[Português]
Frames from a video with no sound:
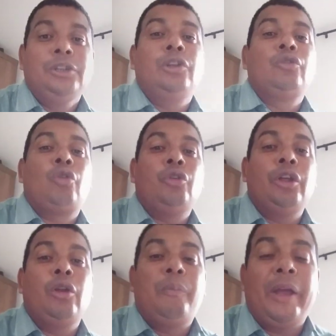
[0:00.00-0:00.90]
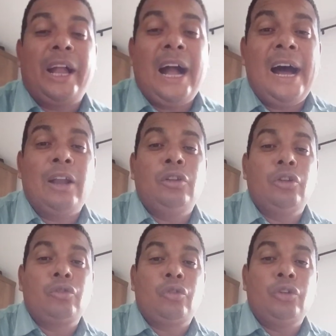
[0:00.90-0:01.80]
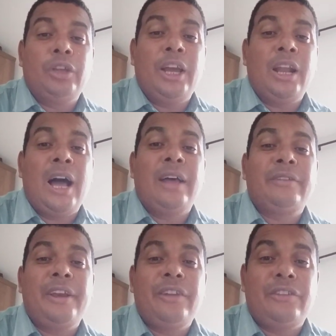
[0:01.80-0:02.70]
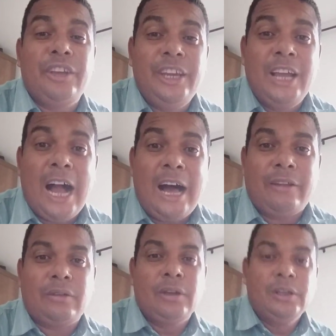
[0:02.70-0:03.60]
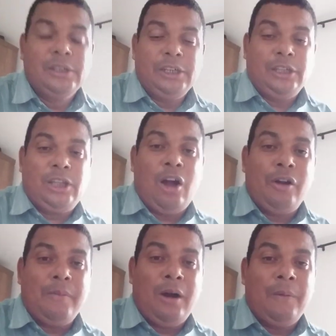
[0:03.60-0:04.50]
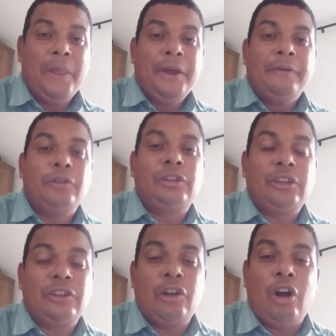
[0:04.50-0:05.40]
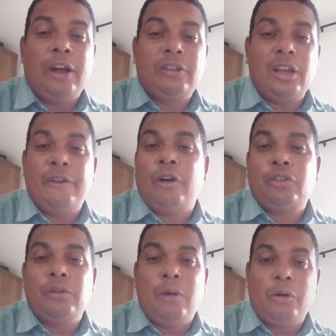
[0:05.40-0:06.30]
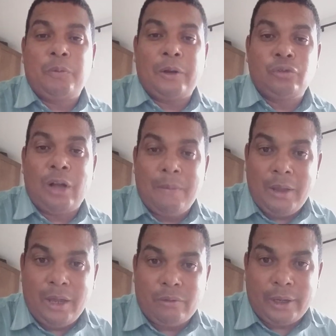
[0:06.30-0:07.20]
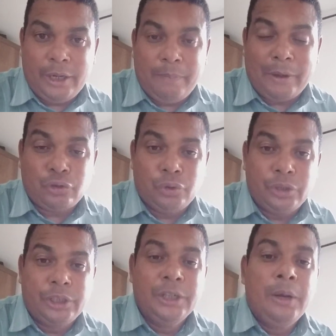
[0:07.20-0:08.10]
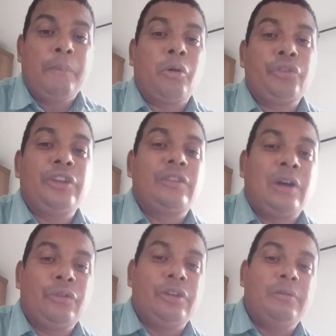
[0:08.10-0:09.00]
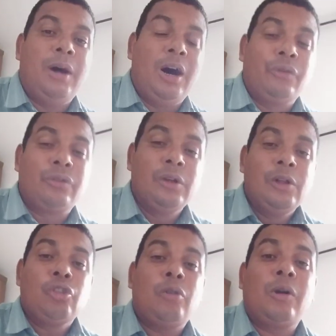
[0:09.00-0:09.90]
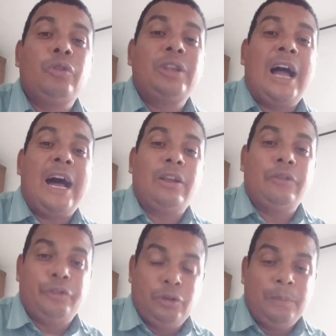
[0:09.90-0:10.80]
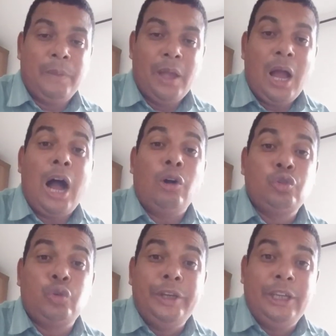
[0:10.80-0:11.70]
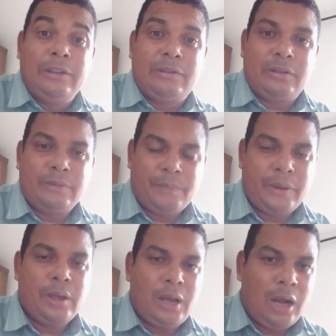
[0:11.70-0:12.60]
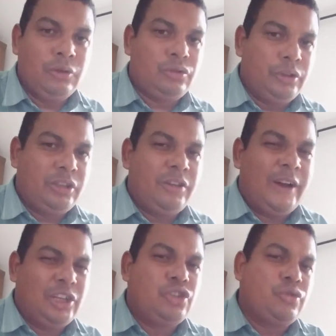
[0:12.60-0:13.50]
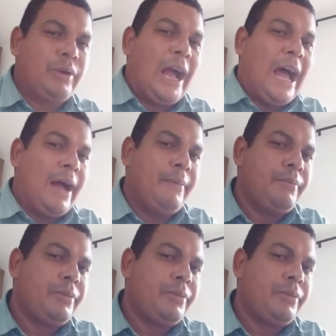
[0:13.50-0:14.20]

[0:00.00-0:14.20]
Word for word: Deus condena o pecado, Deus condena as heresias. Então, irmão, vocês que gostam de levar os irmãos para julgamento aí, para júri, processar os irmãos, toma cuidado, viu? Há um juiz, há um juiz que vai te julgar.